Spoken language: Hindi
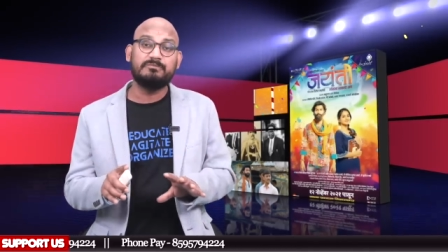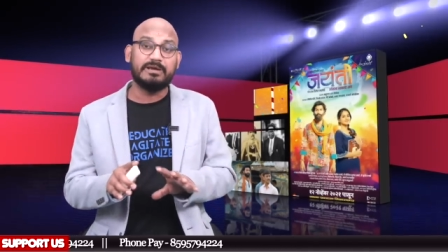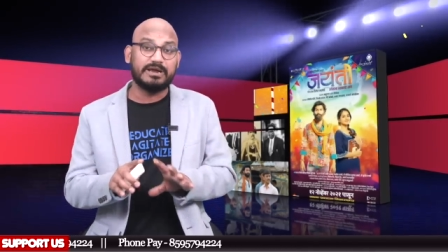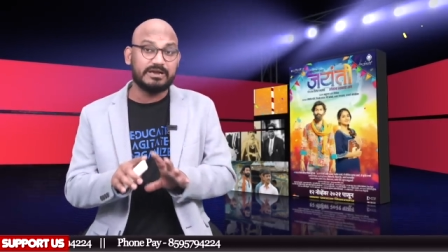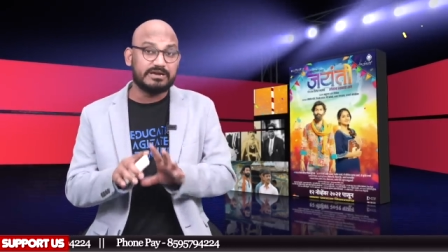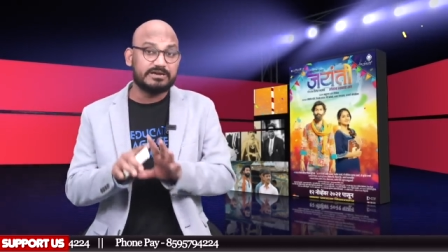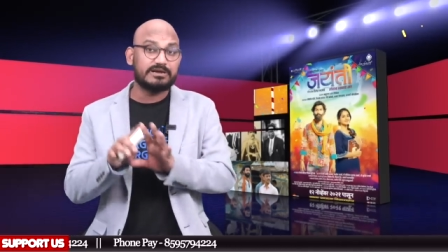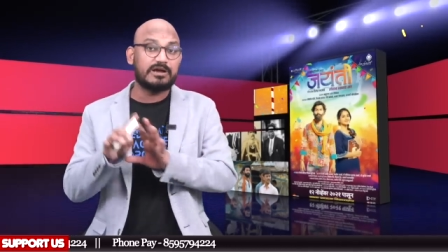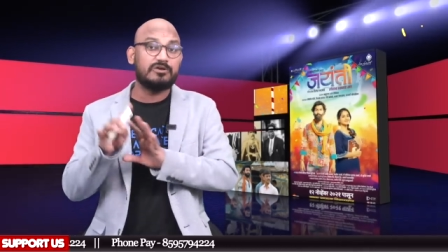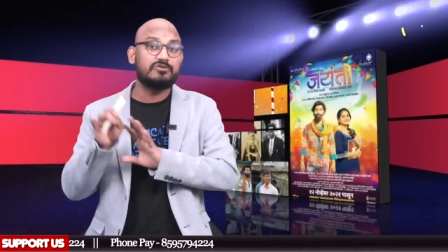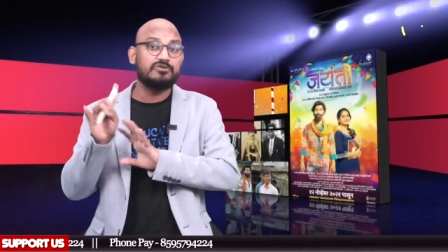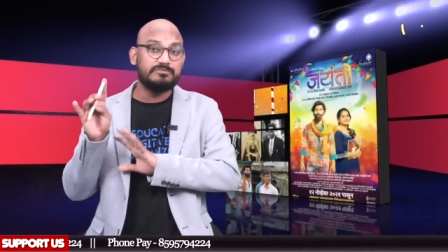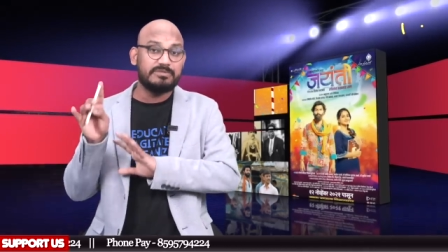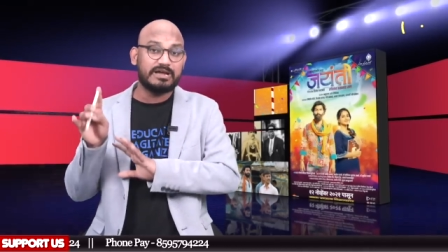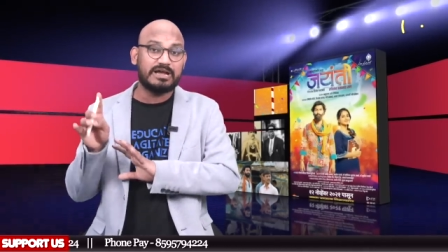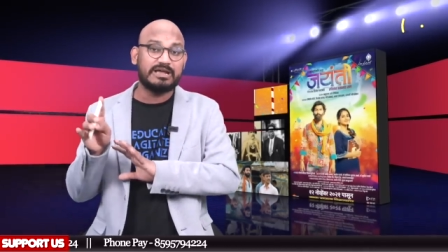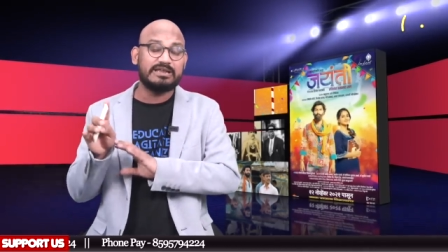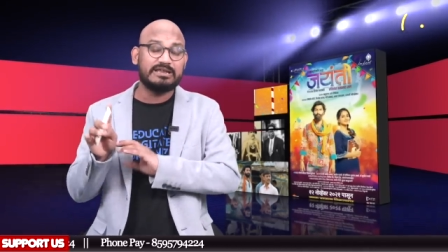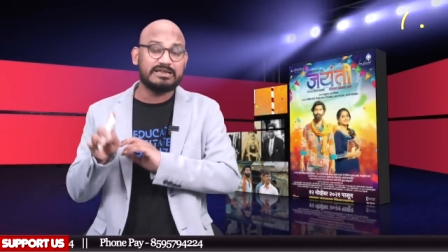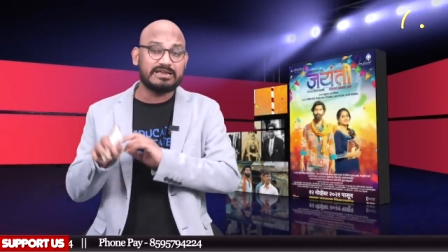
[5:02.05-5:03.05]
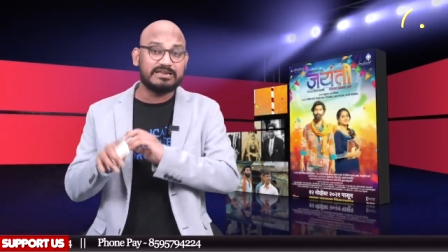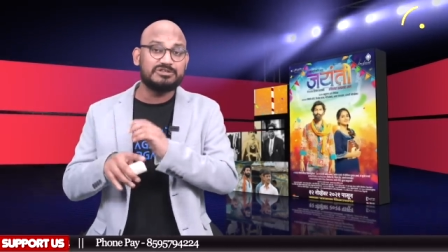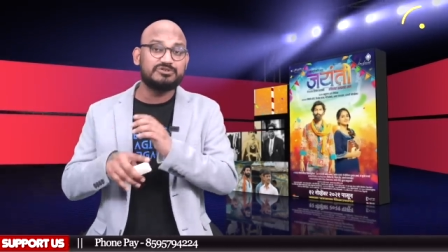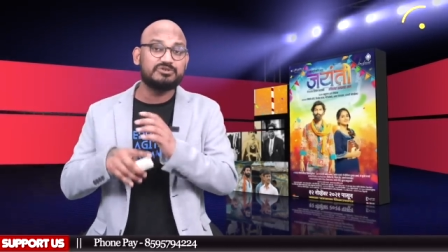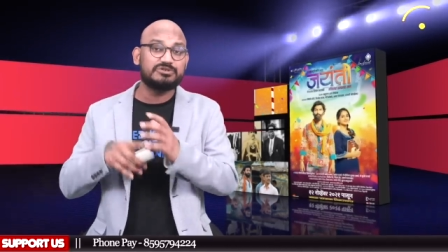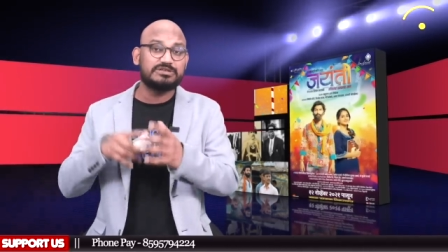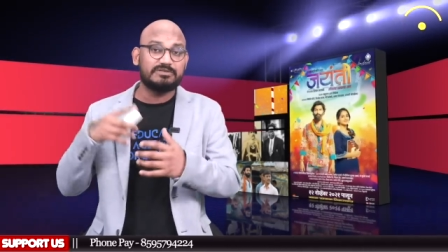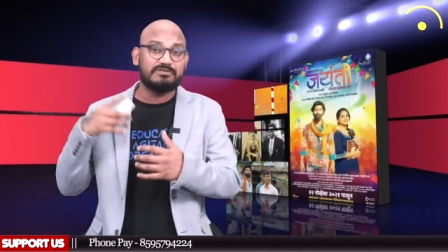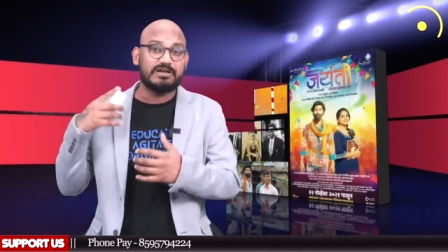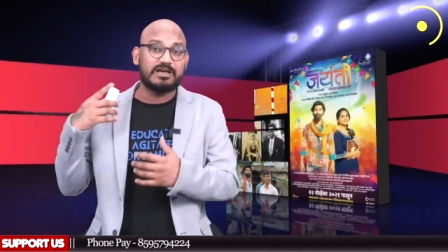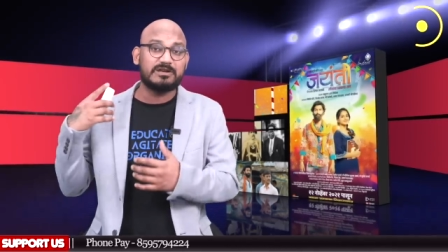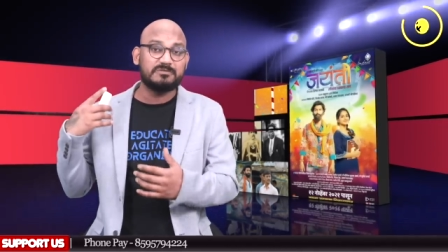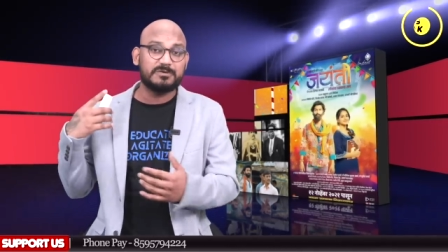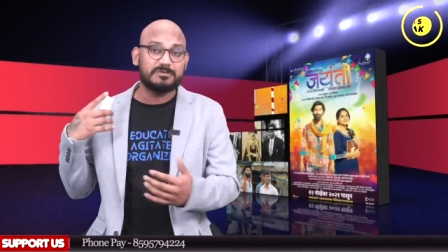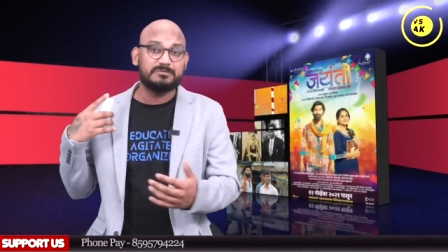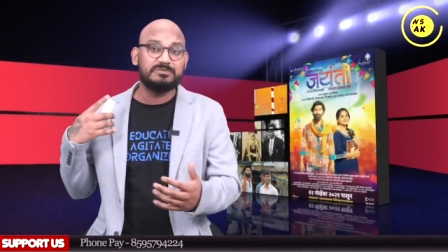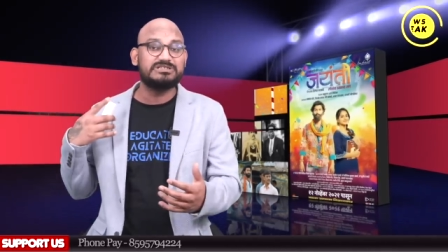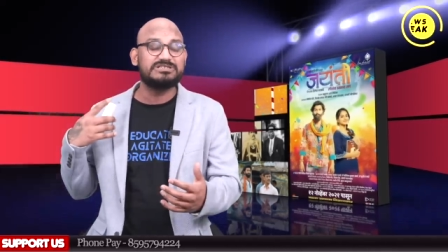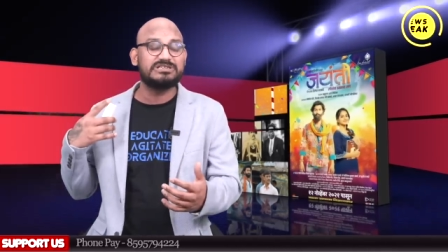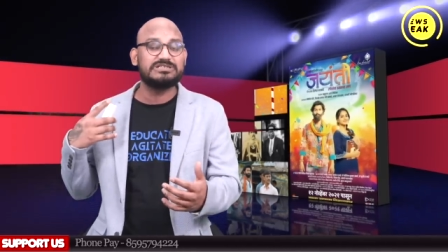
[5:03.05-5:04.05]
बैकग्राउंड में आने यानी जो दीवार पर
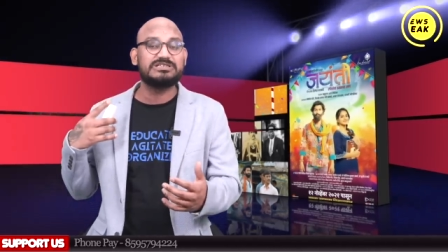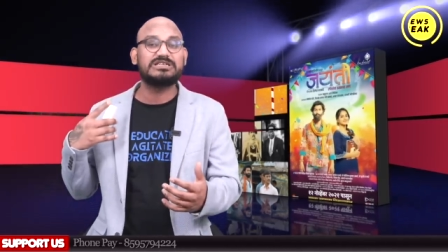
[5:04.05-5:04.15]
पीछे